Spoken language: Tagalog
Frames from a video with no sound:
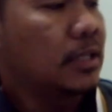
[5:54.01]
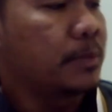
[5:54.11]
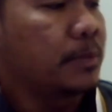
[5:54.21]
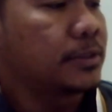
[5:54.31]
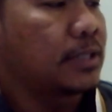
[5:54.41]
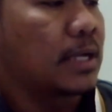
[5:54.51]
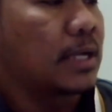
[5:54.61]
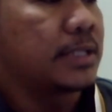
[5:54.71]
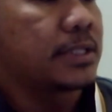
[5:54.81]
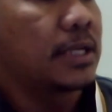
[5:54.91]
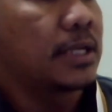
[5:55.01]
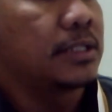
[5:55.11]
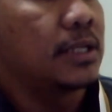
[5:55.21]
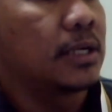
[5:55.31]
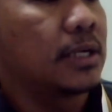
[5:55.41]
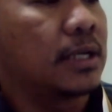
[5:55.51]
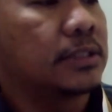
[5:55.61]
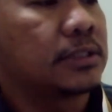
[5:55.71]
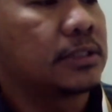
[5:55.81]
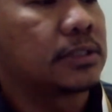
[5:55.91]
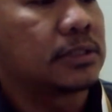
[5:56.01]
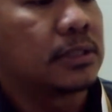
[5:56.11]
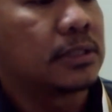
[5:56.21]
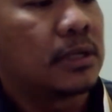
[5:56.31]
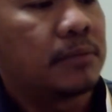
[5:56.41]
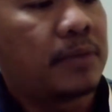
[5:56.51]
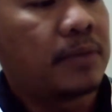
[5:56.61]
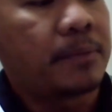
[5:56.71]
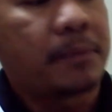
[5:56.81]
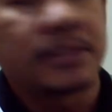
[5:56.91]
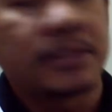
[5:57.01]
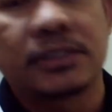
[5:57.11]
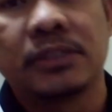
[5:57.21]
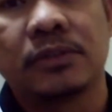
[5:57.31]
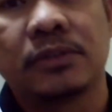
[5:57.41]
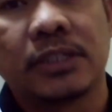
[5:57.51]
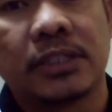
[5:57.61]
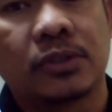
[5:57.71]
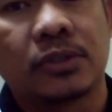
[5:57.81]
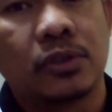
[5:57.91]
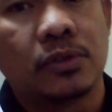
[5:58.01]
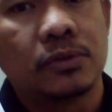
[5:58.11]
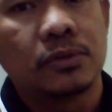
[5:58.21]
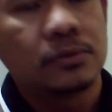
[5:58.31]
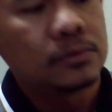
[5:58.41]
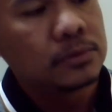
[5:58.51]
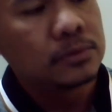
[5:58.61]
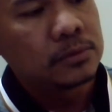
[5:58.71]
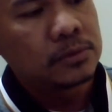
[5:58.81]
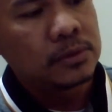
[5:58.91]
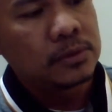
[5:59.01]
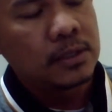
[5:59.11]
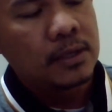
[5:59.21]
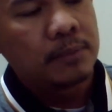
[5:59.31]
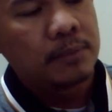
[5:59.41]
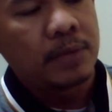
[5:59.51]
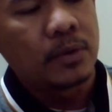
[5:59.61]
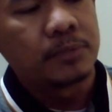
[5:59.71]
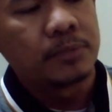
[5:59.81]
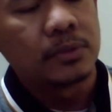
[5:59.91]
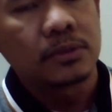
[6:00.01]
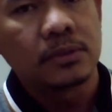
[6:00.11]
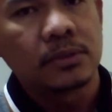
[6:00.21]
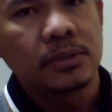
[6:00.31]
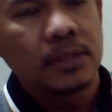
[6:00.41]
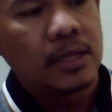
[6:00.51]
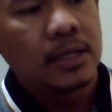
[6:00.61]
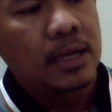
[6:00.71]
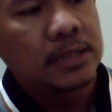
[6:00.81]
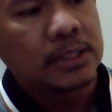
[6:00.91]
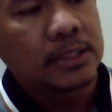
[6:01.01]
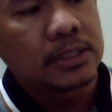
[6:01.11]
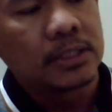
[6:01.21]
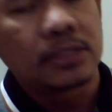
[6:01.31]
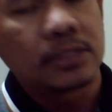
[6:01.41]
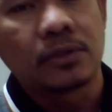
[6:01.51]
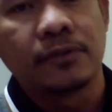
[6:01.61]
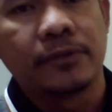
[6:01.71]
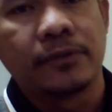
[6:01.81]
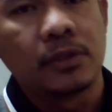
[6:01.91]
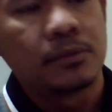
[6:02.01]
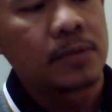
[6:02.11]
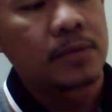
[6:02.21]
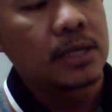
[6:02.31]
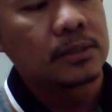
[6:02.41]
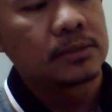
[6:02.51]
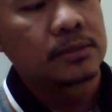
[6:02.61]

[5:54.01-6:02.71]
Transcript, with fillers: Tapos sa right side niya guys, mapapansin nyo nandito yung power button at saka nandito yung volume rock